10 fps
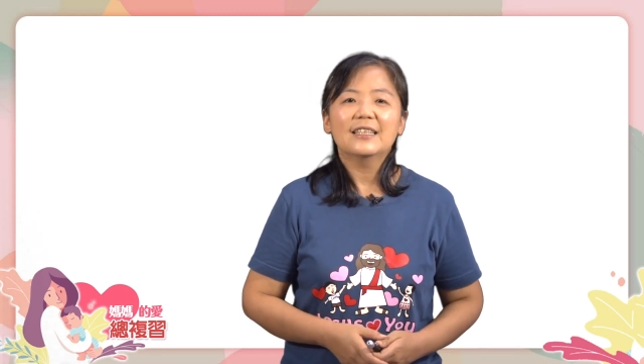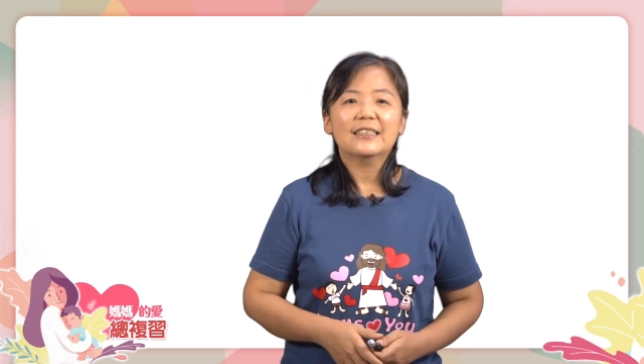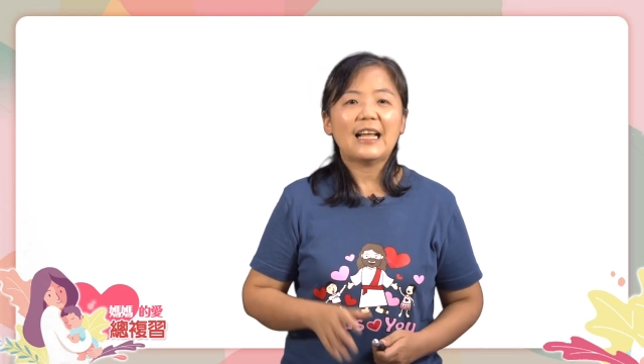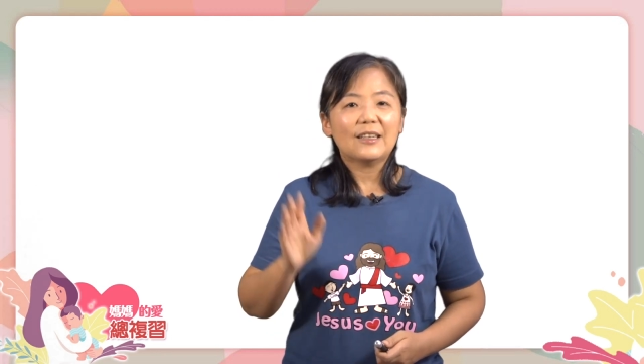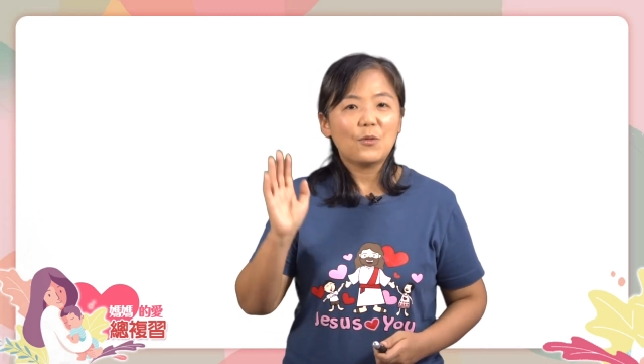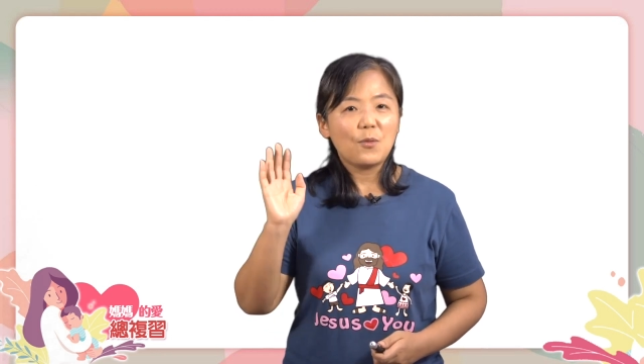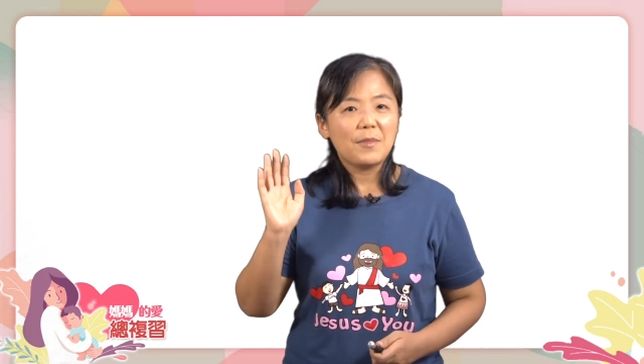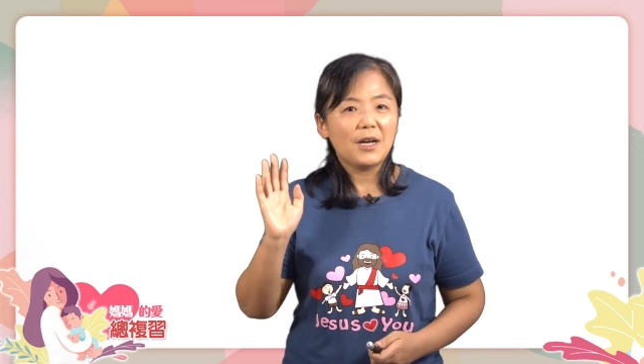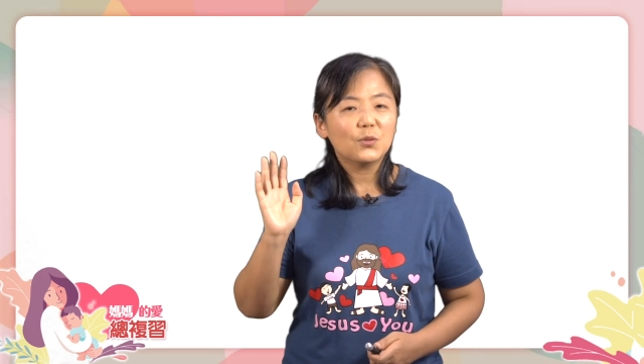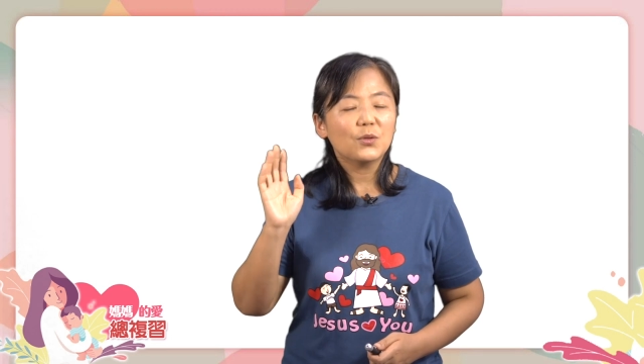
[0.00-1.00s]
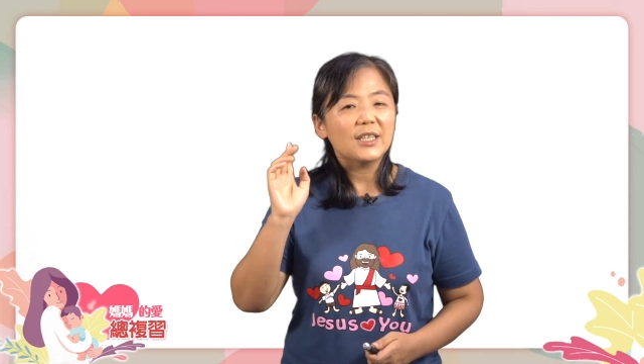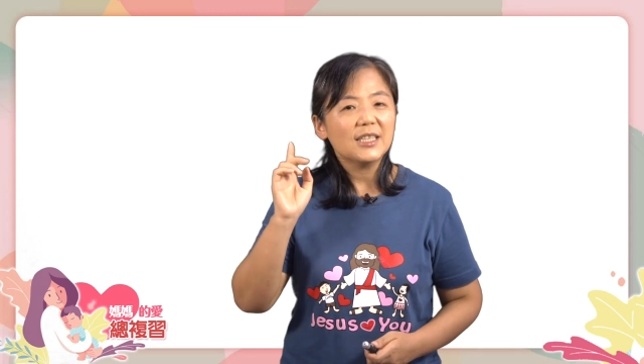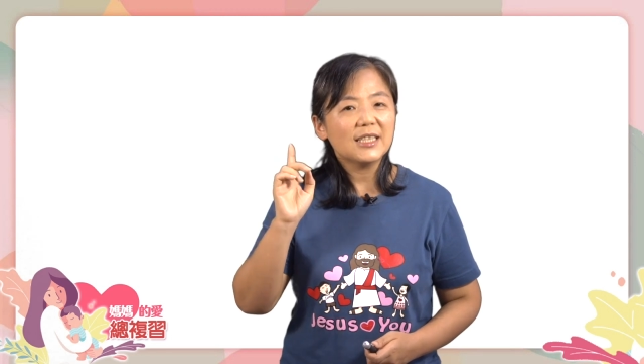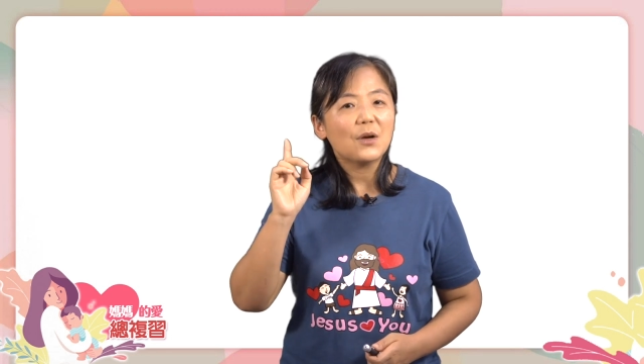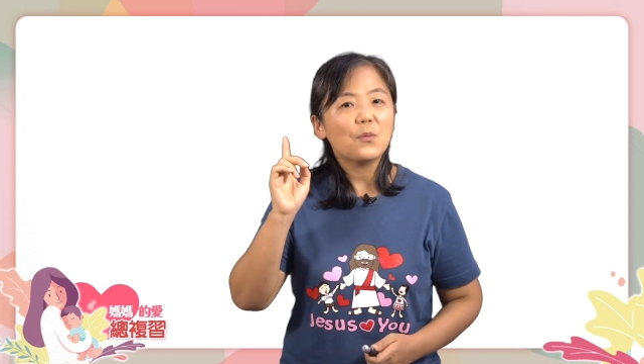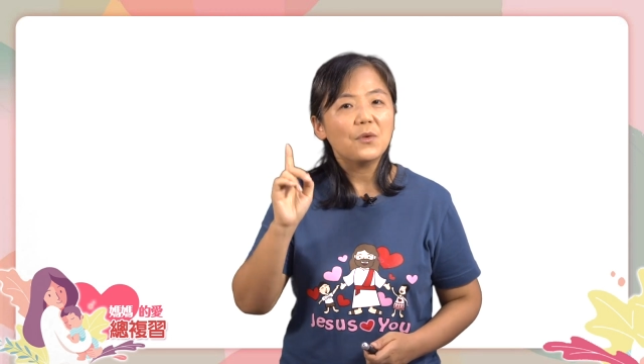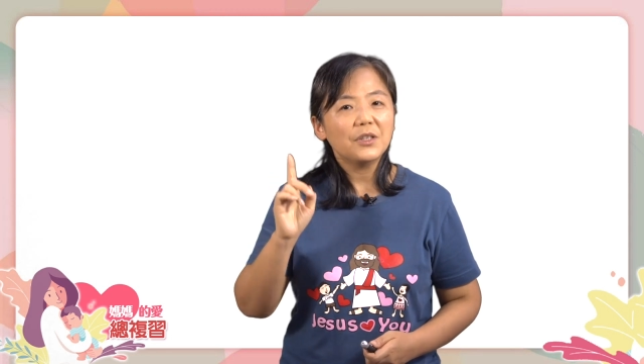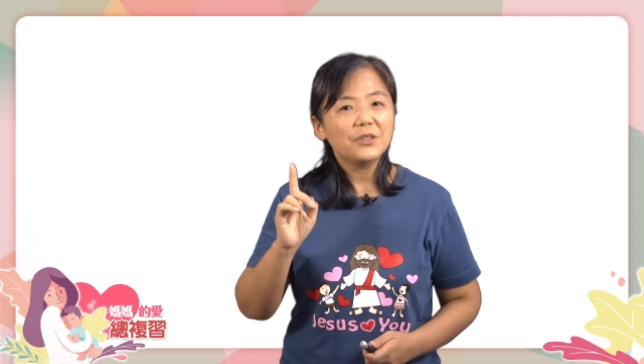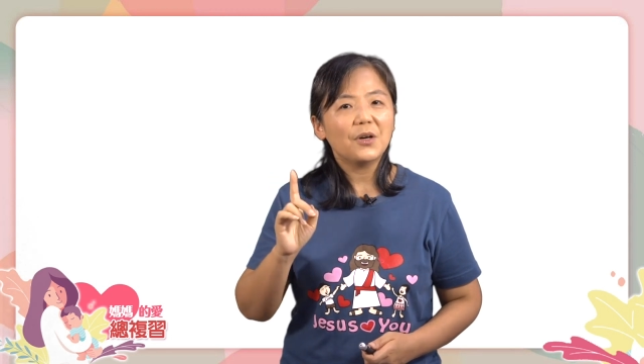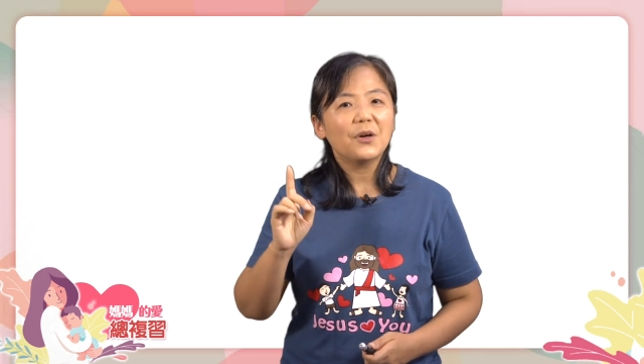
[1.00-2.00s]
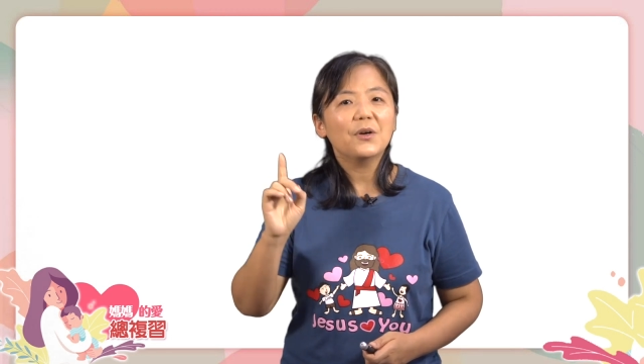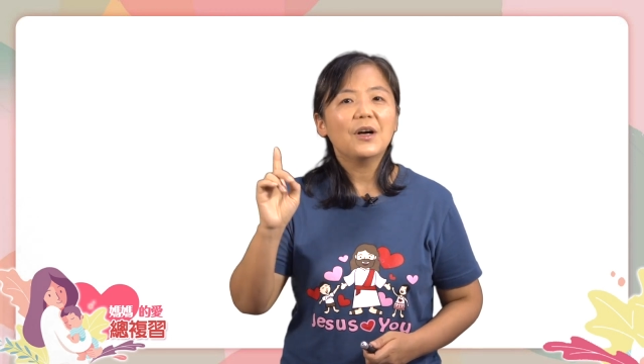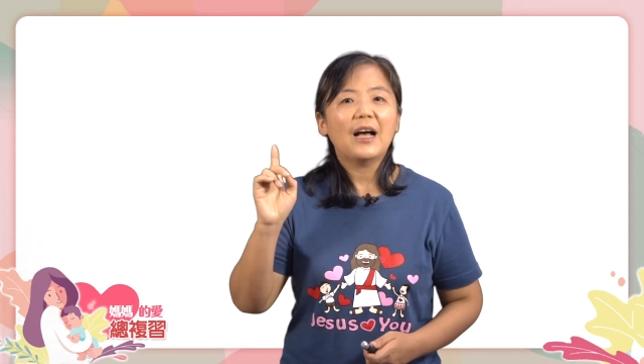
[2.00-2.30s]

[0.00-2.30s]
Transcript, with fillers: 当我们耳朵听见温柔